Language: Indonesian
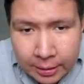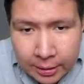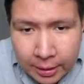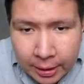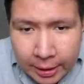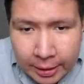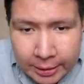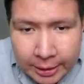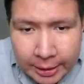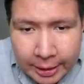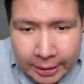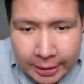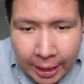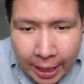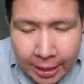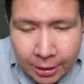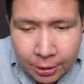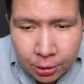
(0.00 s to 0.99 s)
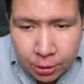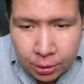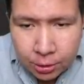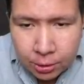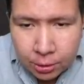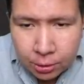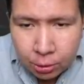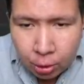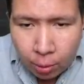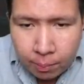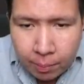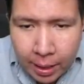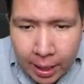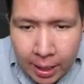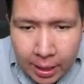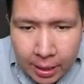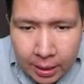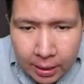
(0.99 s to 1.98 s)
jadi di sini kita akan
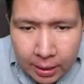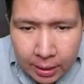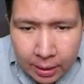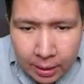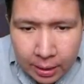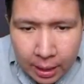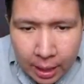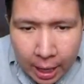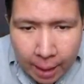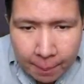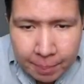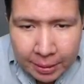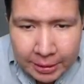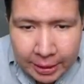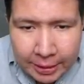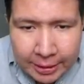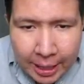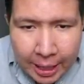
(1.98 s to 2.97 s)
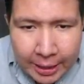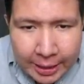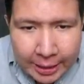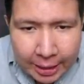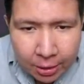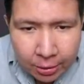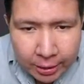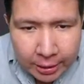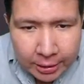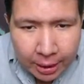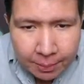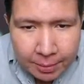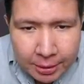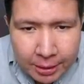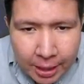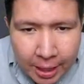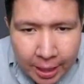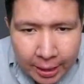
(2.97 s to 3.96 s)
coba apa yang terjadi kalau kita
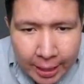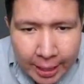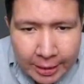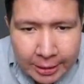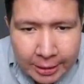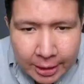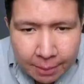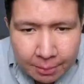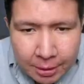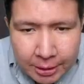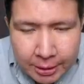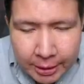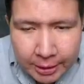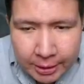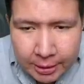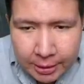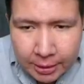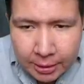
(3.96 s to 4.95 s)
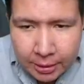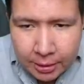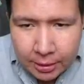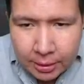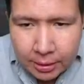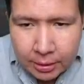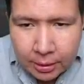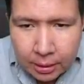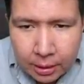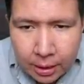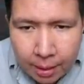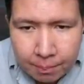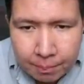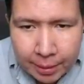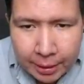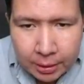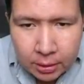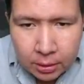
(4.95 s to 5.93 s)
bisa ngalahin Sinemesis lampret